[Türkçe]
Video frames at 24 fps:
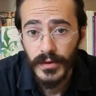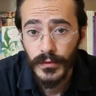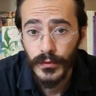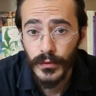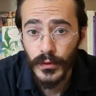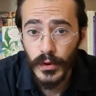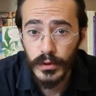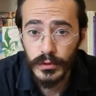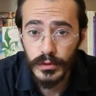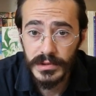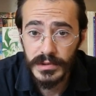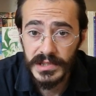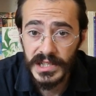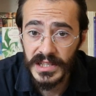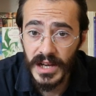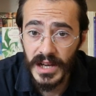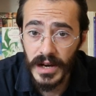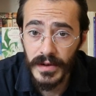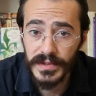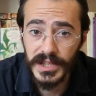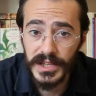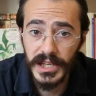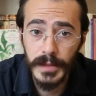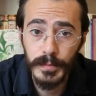Freud'un
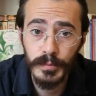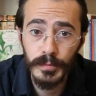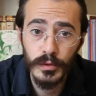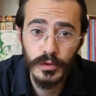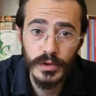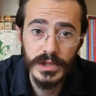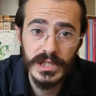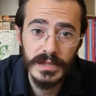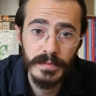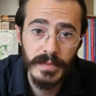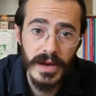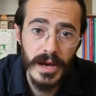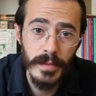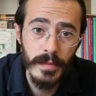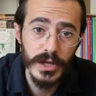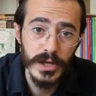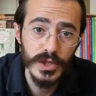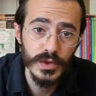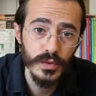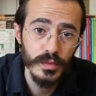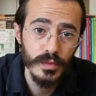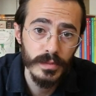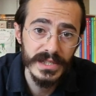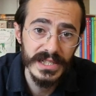tedavide hipnotizmaya
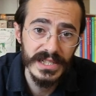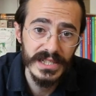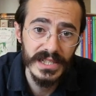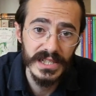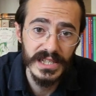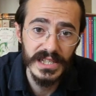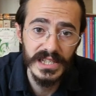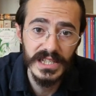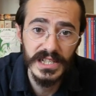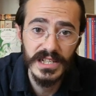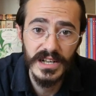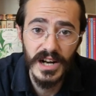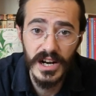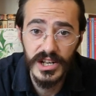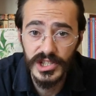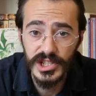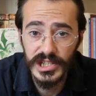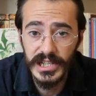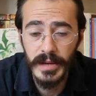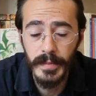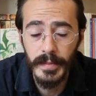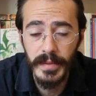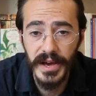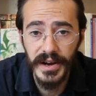başvurmasını iyi
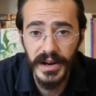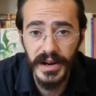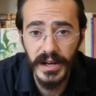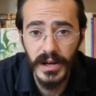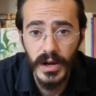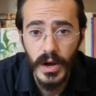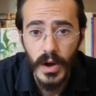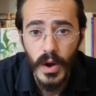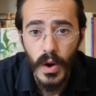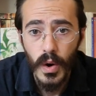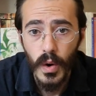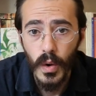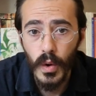karşılamayarak